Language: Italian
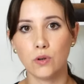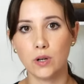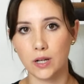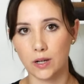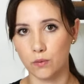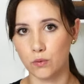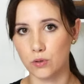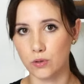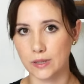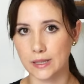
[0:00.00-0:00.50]
il
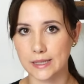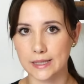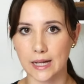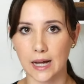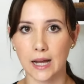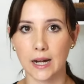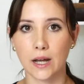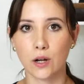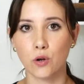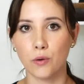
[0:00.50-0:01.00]
lavoro in
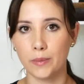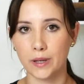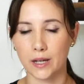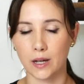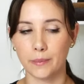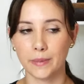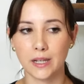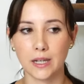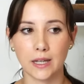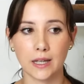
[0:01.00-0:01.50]
sala come
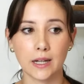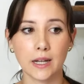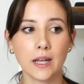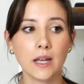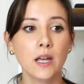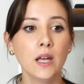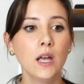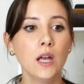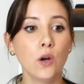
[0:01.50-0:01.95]
cameriere